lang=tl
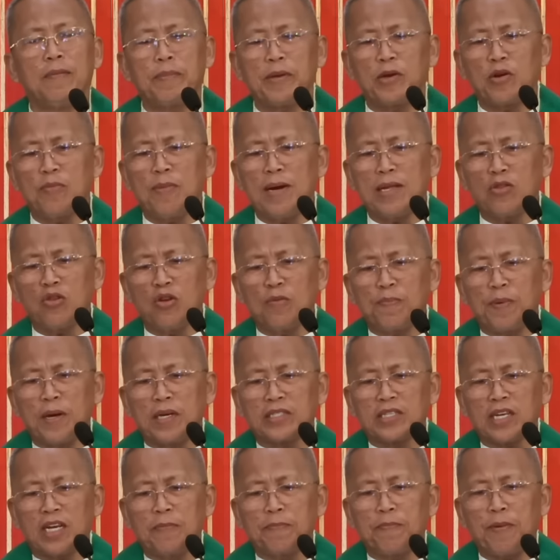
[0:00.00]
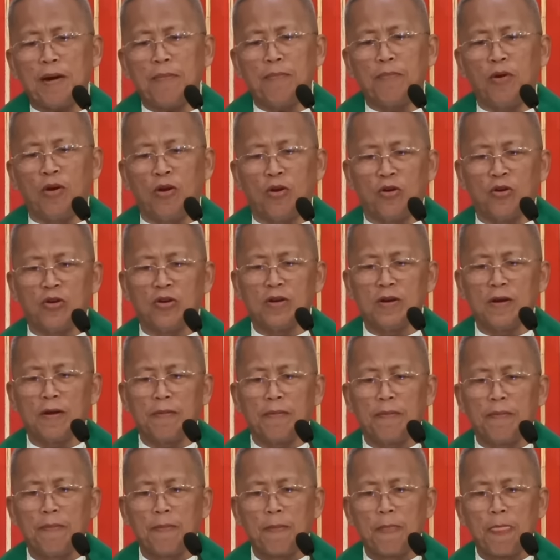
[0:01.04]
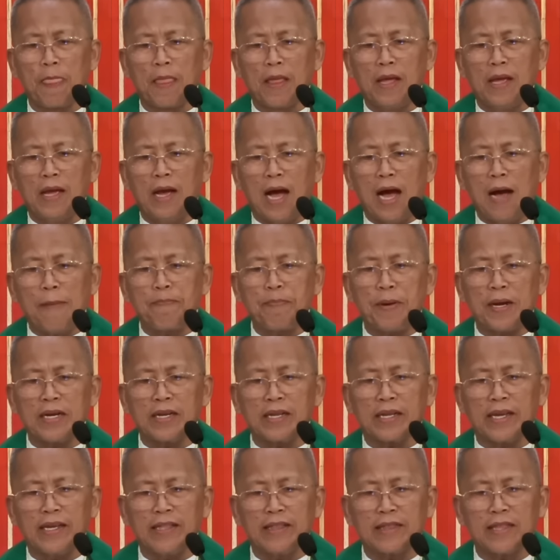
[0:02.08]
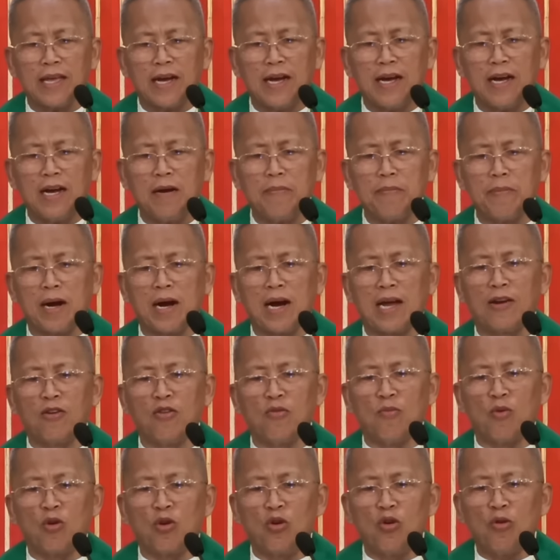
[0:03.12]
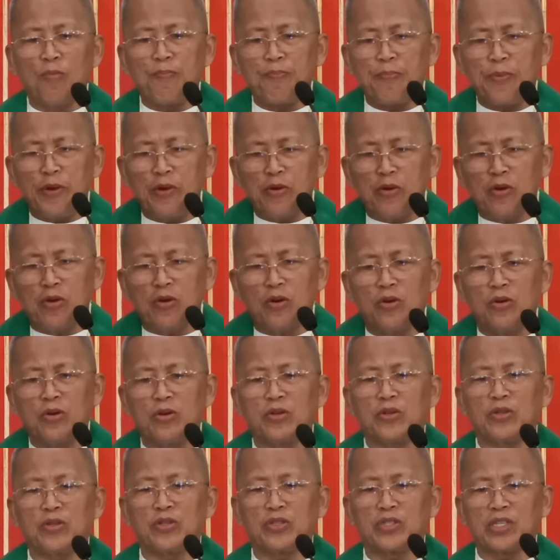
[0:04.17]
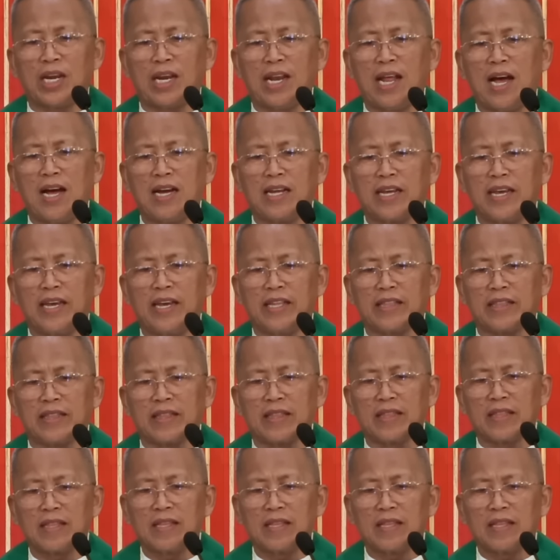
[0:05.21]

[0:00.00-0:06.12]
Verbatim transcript: Pero matod pang San Pablo, apan kita mga lumulupyo sa langit